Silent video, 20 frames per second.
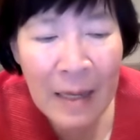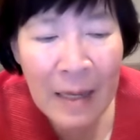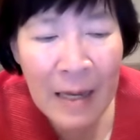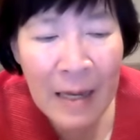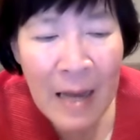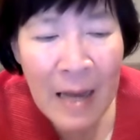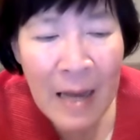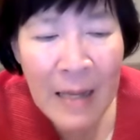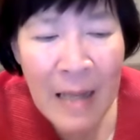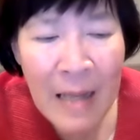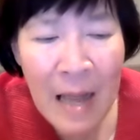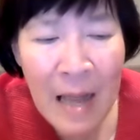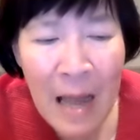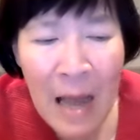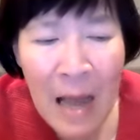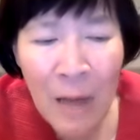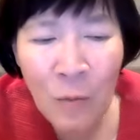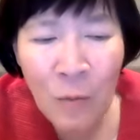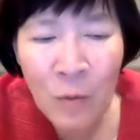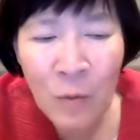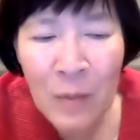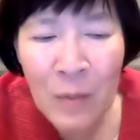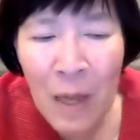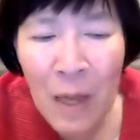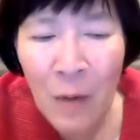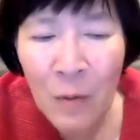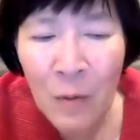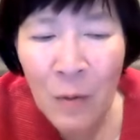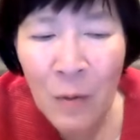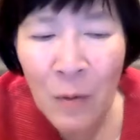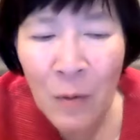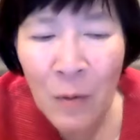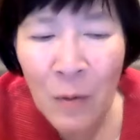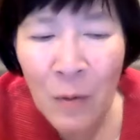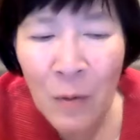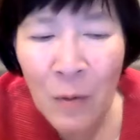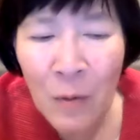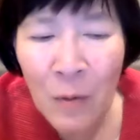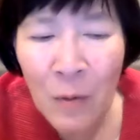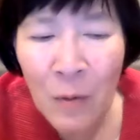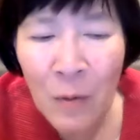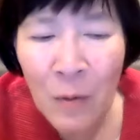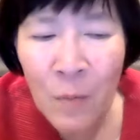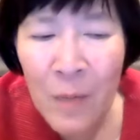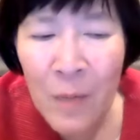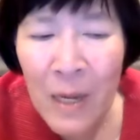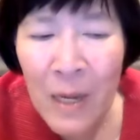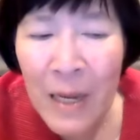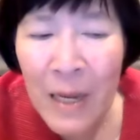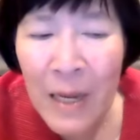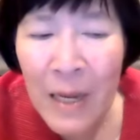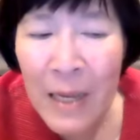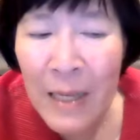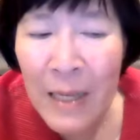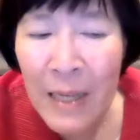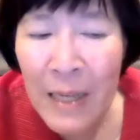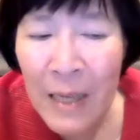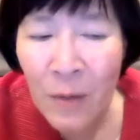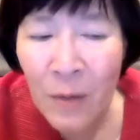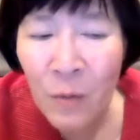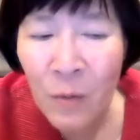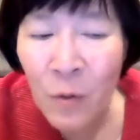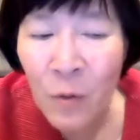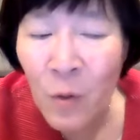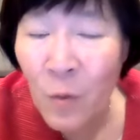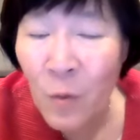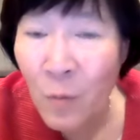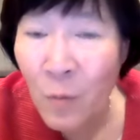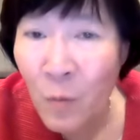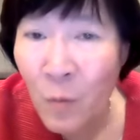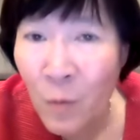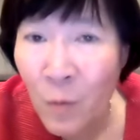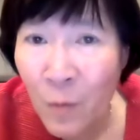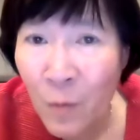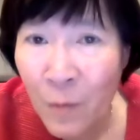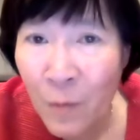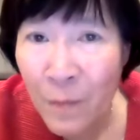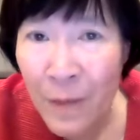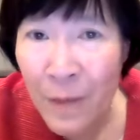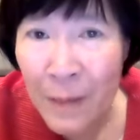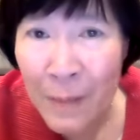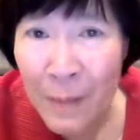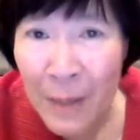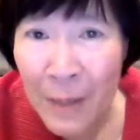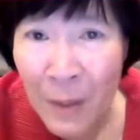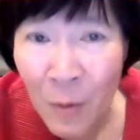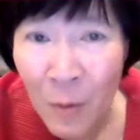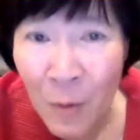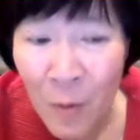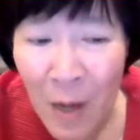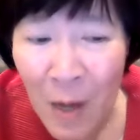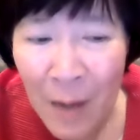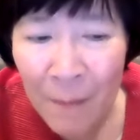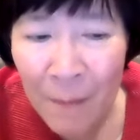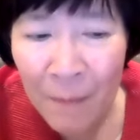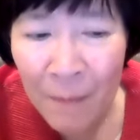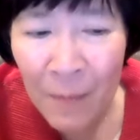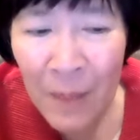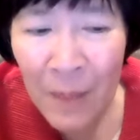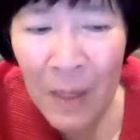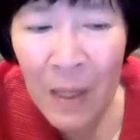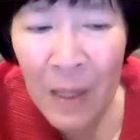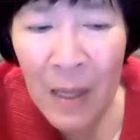karena aku tahu rencana aku miliki untukmu, firman Tuhan.